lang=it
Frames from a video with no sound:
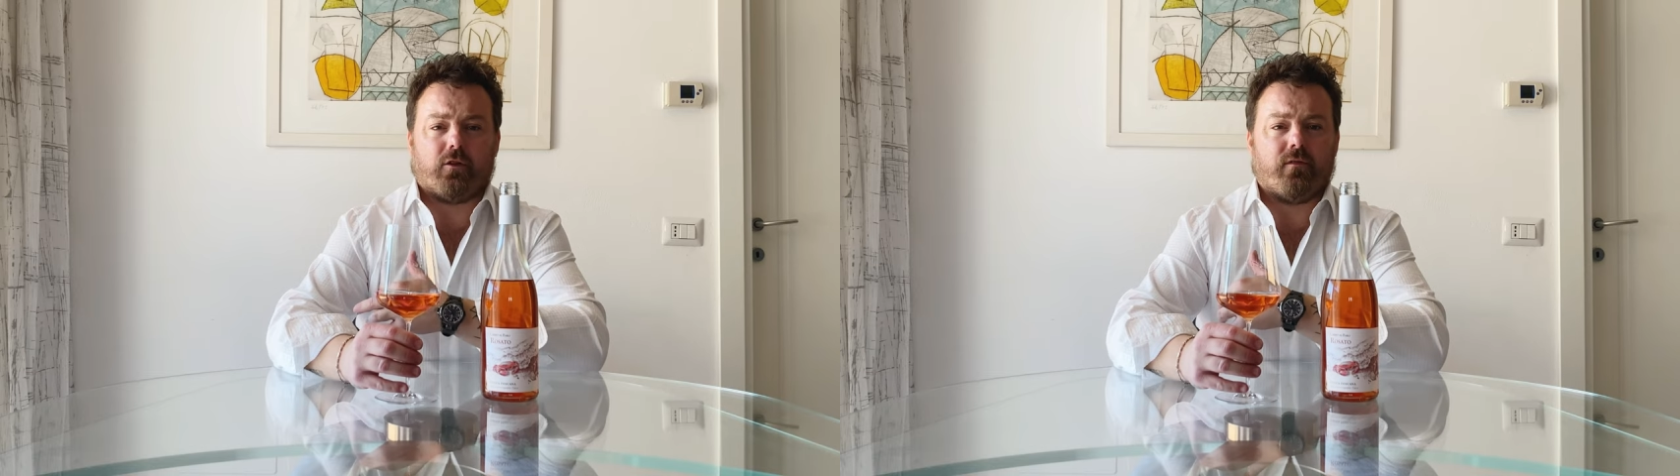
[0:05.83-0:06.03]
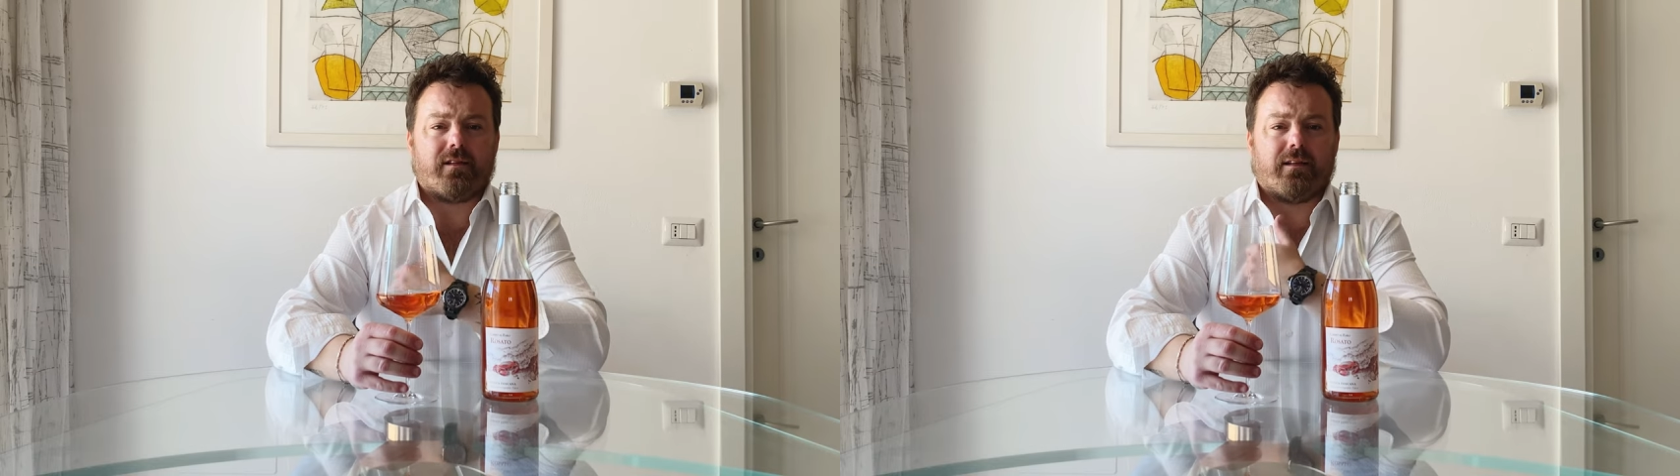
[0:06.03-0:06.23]

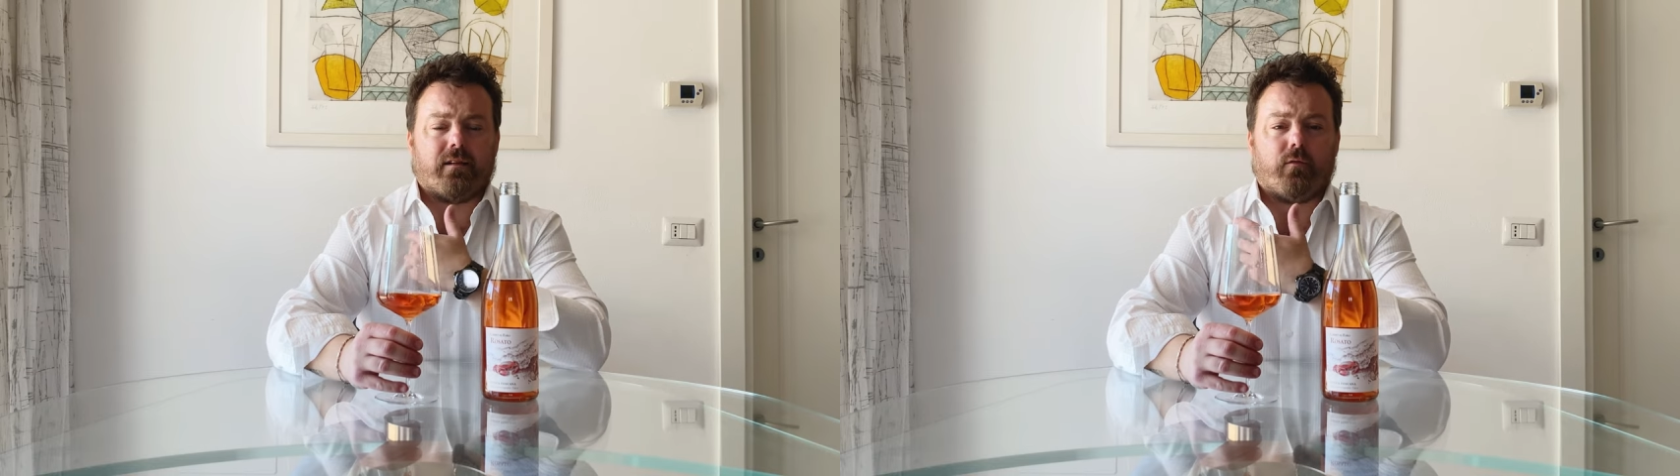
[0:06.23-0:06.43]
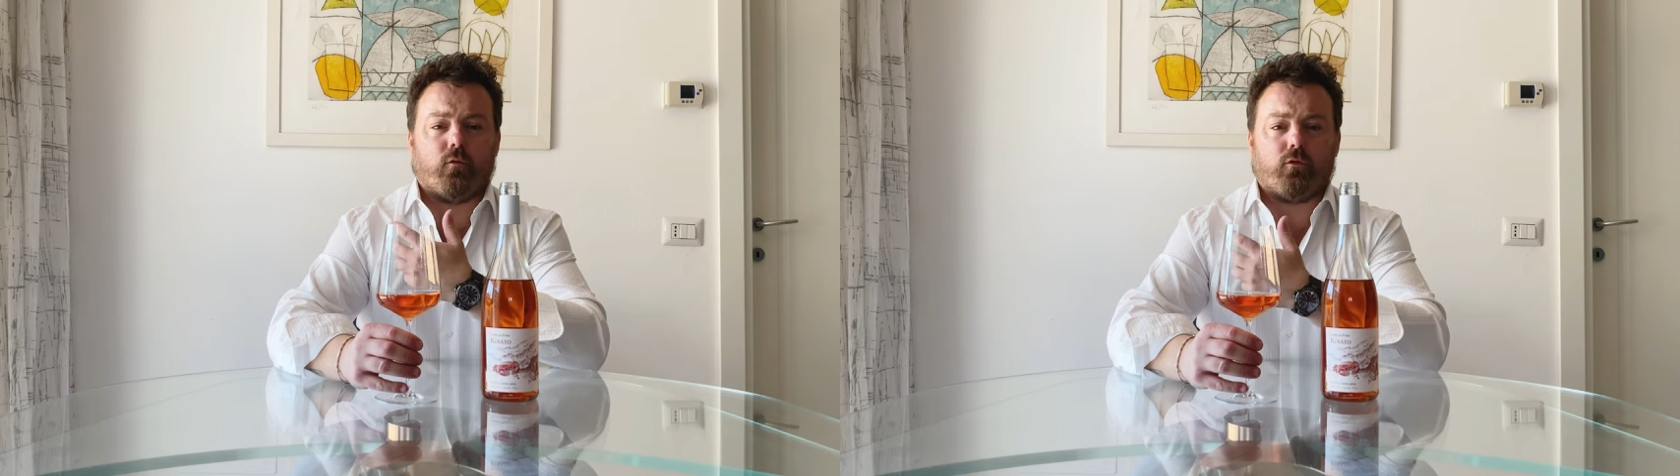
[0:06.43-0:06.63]
dove esalta il
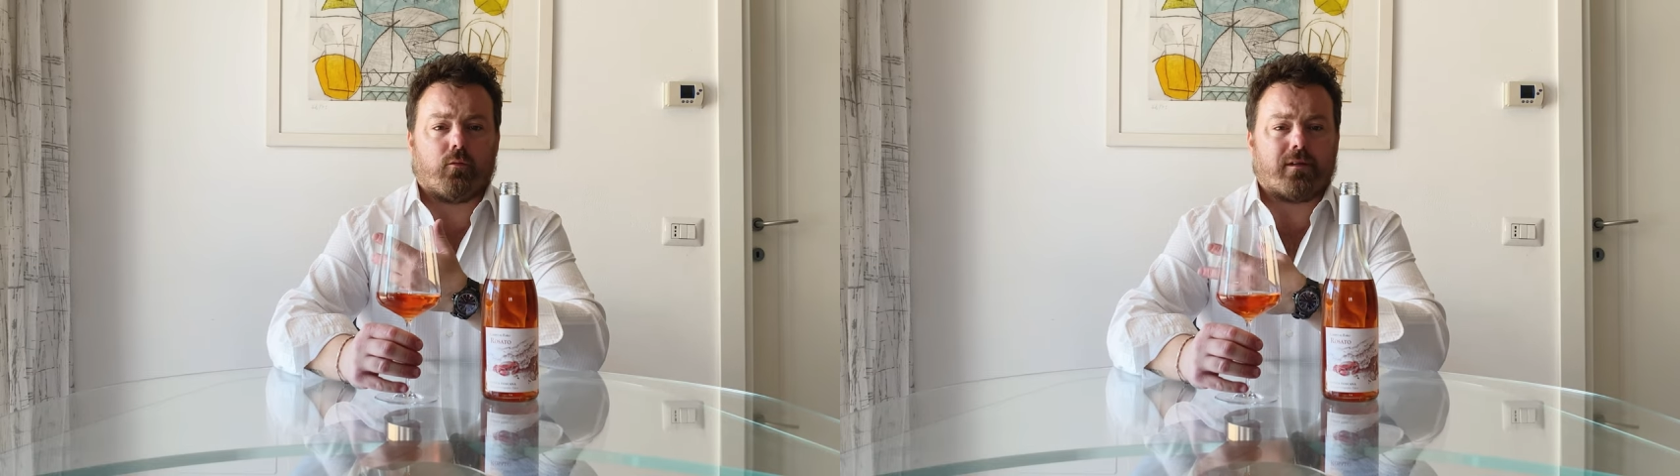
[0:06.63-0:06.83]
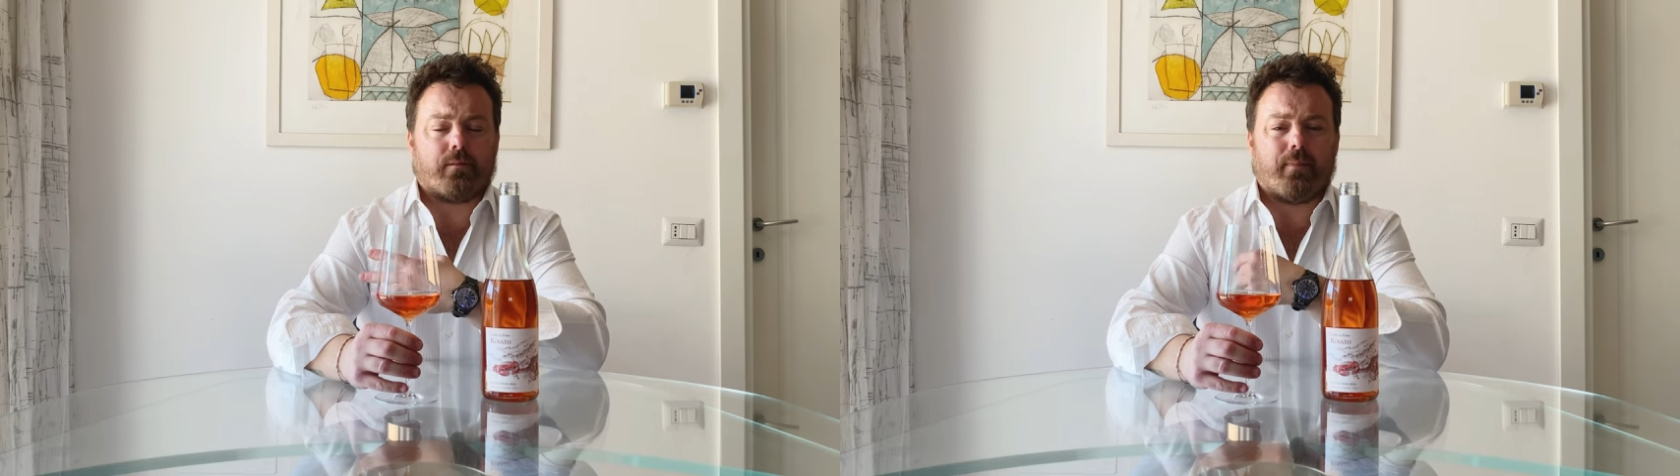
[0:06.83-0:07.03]
frutto
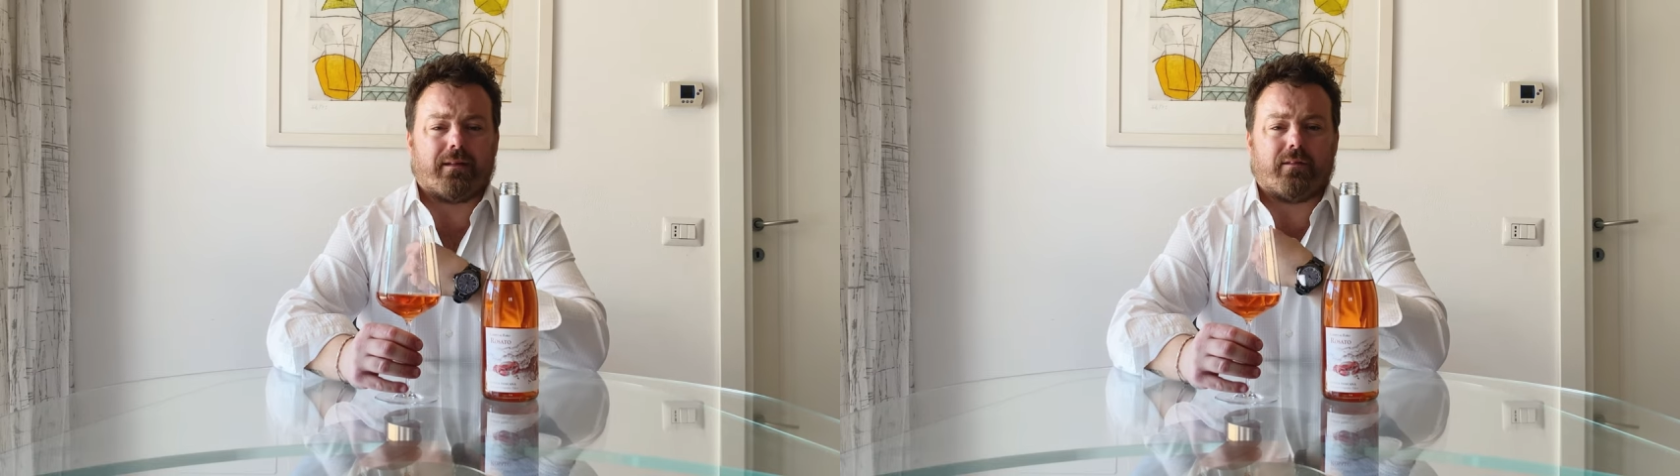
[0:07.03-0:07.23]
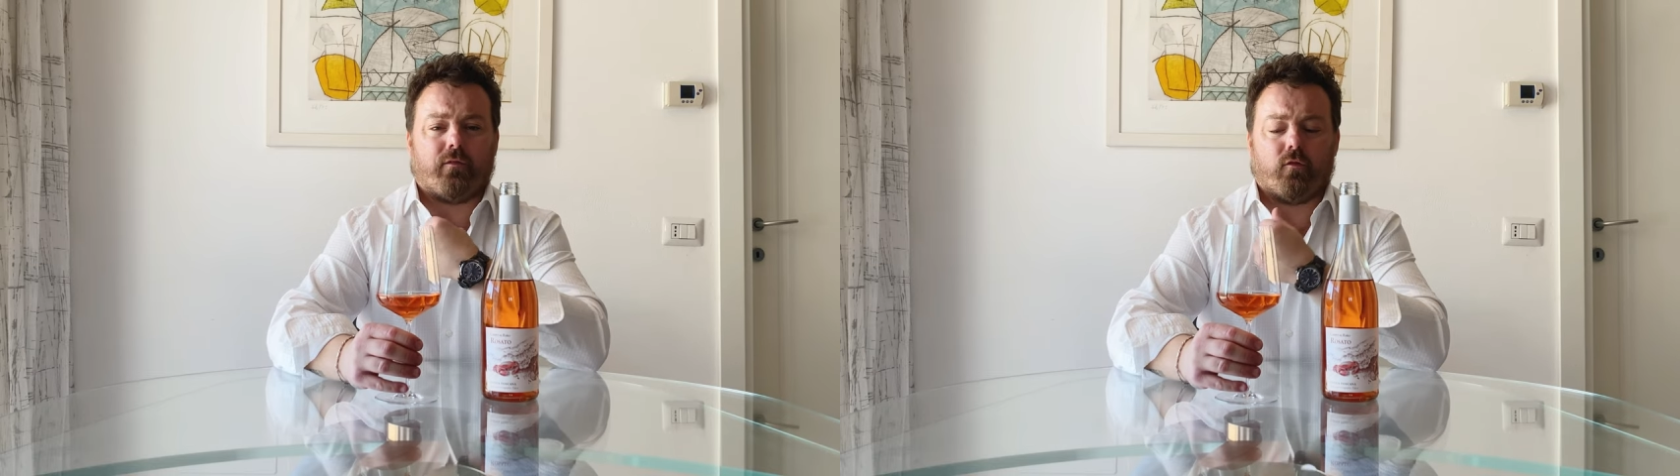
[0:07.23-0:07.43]
questa
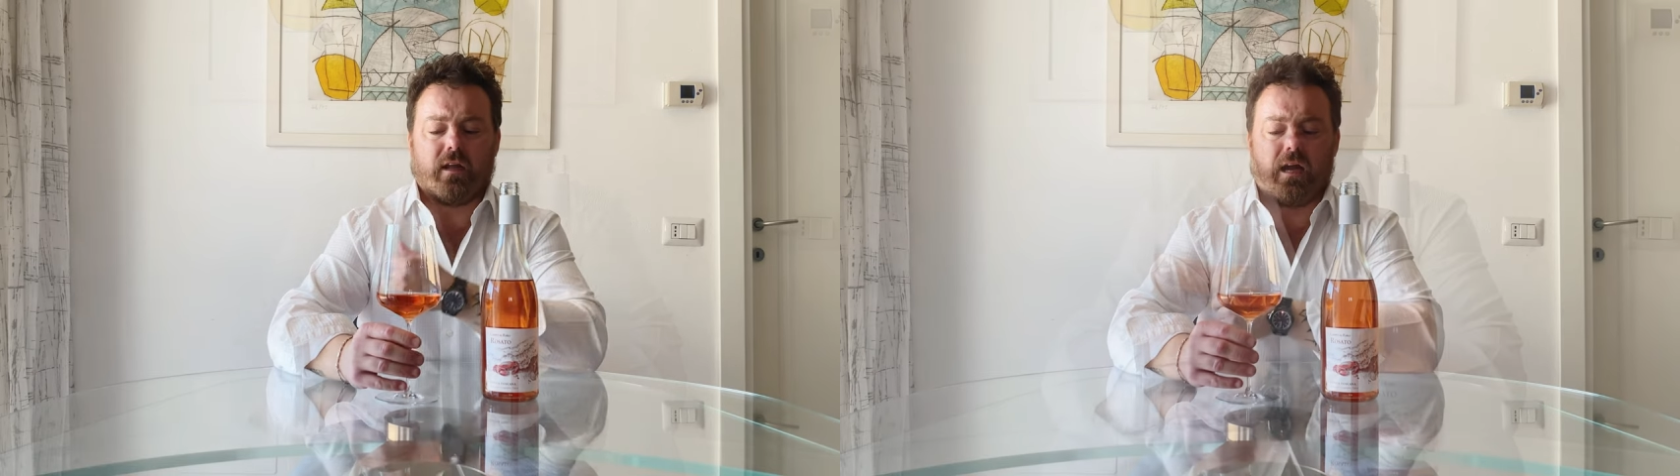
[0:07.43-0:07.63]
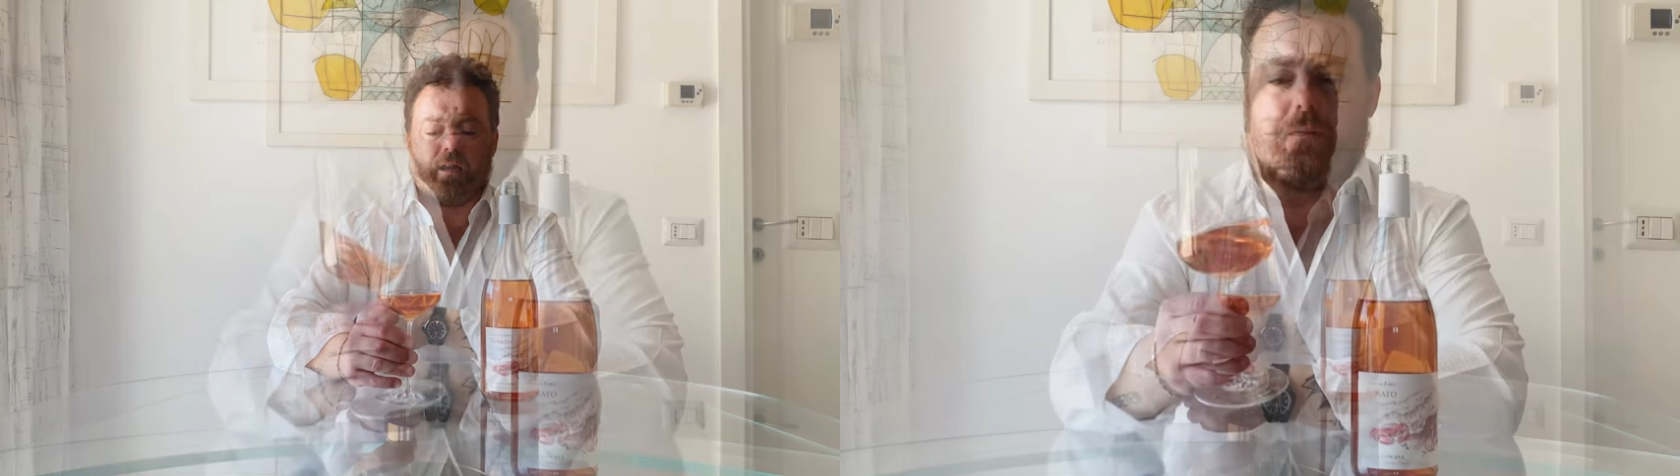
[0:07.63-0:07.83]
parte floreale.